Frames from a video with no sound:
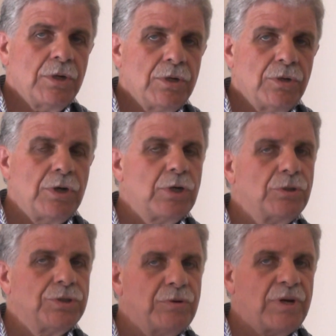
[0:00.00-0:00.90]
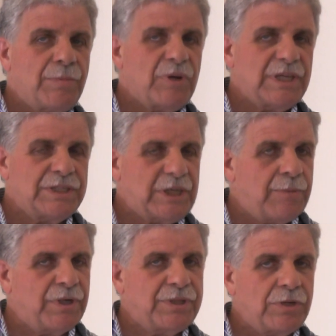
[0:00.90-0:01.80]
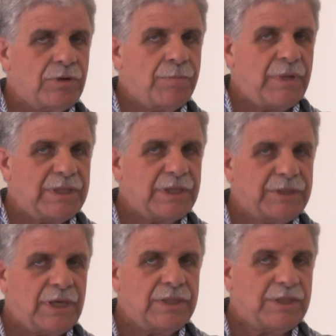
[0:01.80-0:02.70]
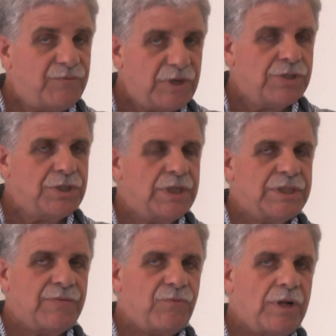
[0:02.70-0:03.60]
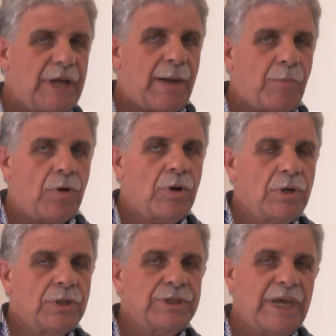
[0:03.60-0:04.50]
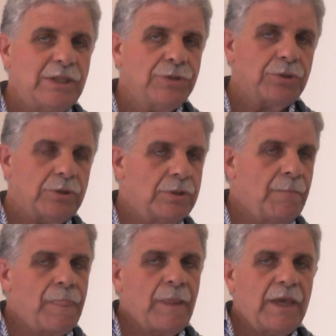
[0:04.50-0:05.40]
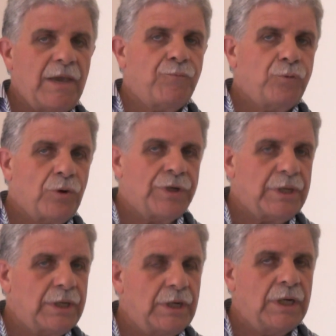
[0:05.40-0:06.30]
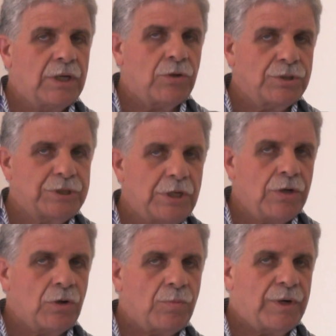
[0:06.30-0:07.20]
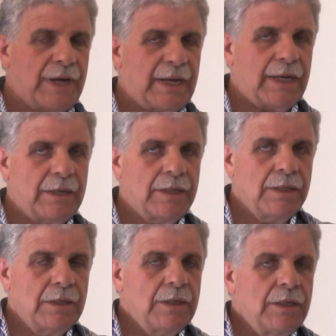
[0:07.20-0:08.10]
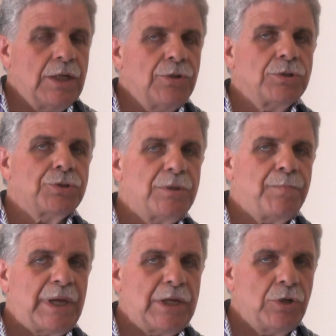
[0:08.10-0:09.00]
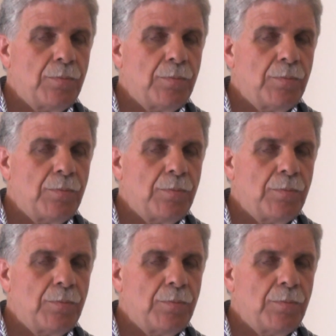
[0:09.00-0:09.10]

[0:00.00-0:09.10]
Noi continueremo ad essere particolarmente attenti, vigili se vogliamo, dentro e fuori il Consiglio Comunale. Il nostro impegno